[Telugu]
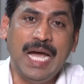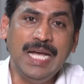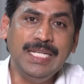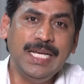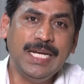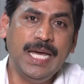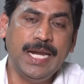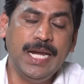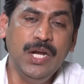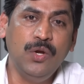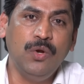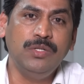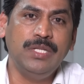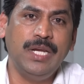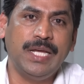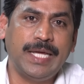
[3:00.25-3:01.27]
తాజాగా రెండు
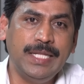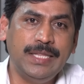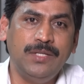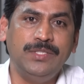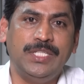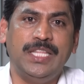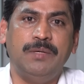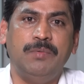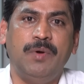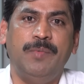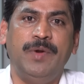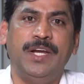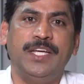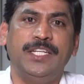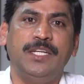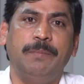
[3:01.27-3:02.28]
రోజుల క్రితం చంద్రబాబు
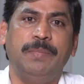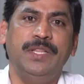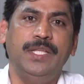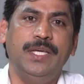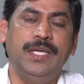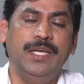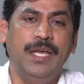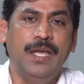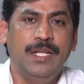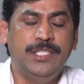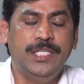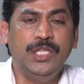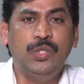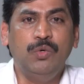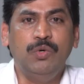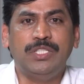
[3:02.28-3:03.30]
నాయుడు గారు చెప్పింది
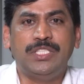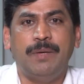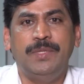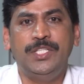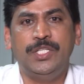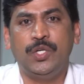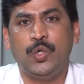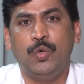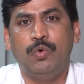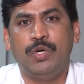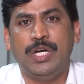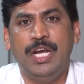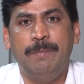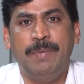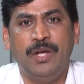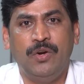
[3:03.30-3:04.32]
జంతువులకు సంబంధించిన కొవ్వు
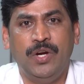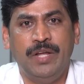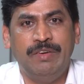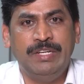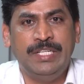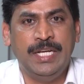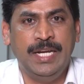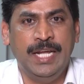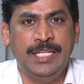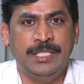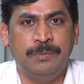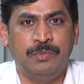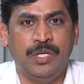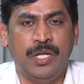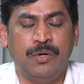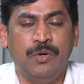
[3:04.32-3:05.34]
కలిపారు అనే విషయాన్ని ఆయన
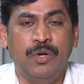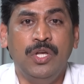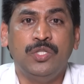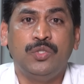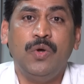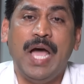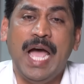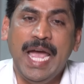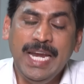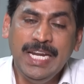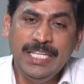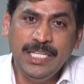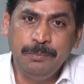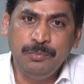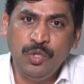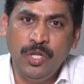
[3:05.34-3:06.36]
చెప్తున్నారు సో ఆయన
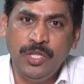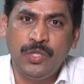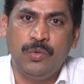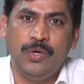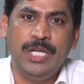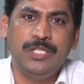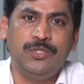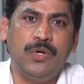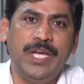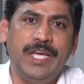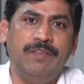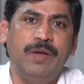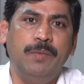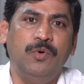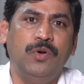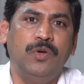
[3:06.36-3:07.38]
చెప్తున్నది కూడా జూలై
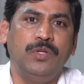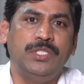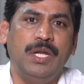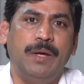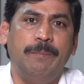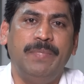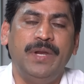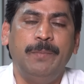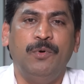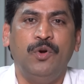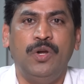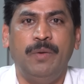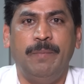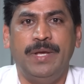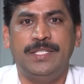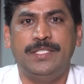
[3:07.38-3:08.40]
ఇరవై మూడున వచ్చిన
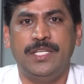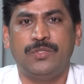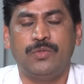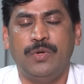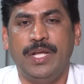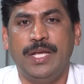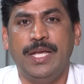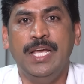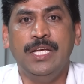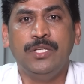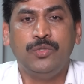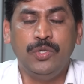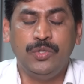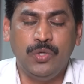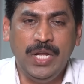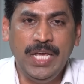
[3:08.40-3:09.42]
రిపోర్ట్ని బేస్ చేసుకునే సో
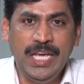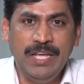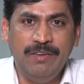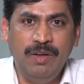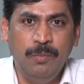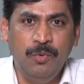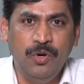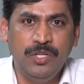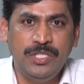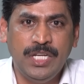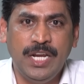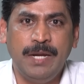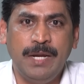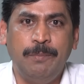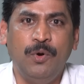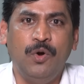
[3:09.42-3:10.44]
జూలై ఇరవై మూడున వచ్చిన
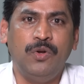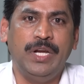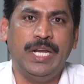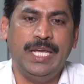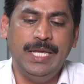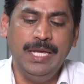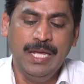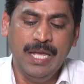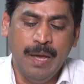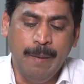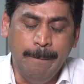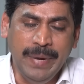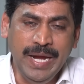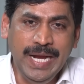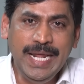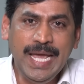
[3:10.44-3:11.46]
రిపోర్ట్ని
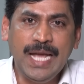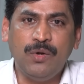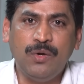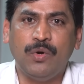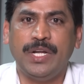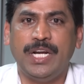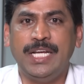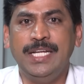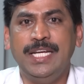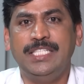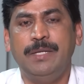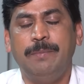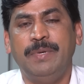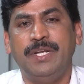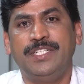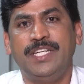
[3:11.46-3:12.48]
మీడియాకు ఒక రకంగా
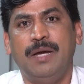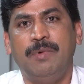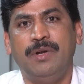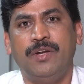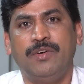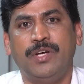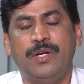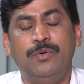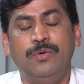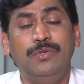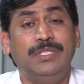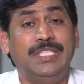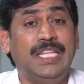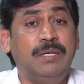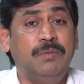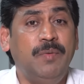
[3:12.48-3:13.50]
చెప్పిన శ్యామలరావు గారు
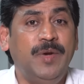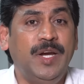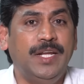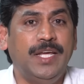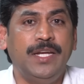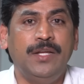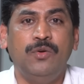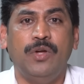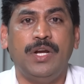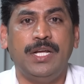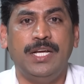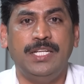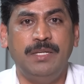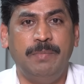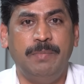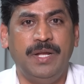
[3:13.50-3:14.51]
చంద్రబాబు నాయుడు గారికి ఇంకో
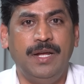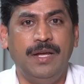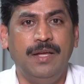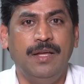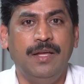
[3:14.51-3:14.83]
రకంగా చెప్పారా